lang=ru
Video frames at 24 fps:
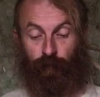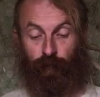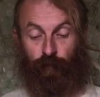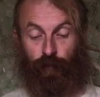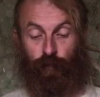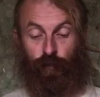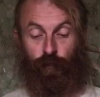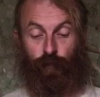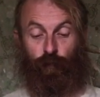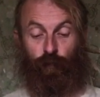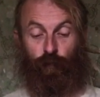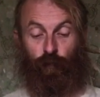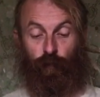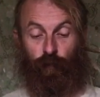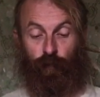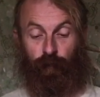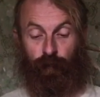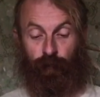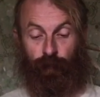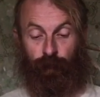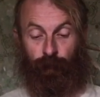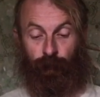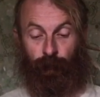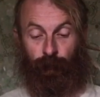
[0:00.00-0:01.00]
Что?
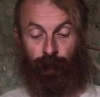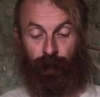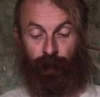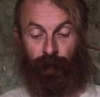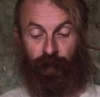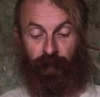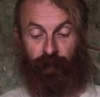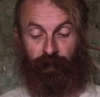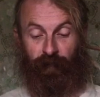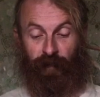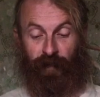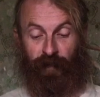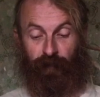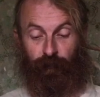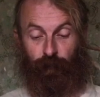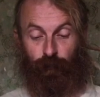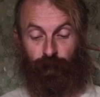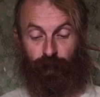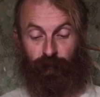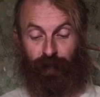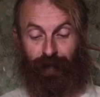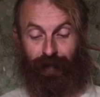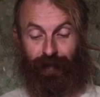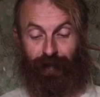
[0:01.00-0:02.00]
Говорил
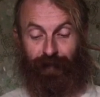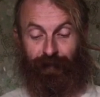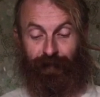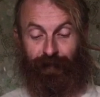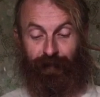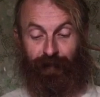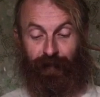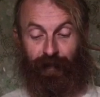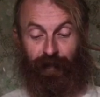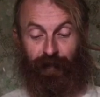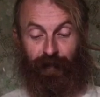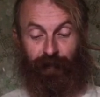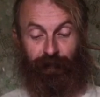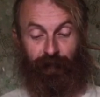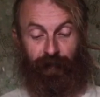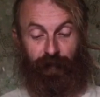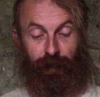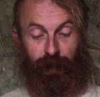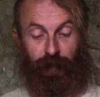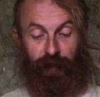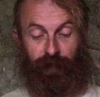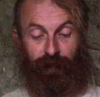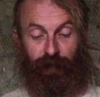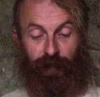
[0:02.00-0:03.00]
он, глядя на
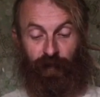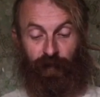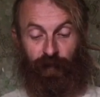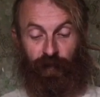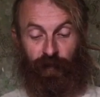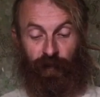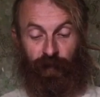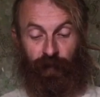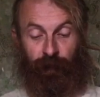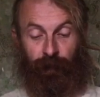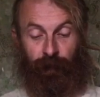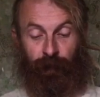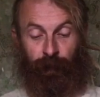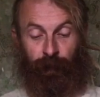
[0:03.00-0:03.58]
Ивана Матвеевича.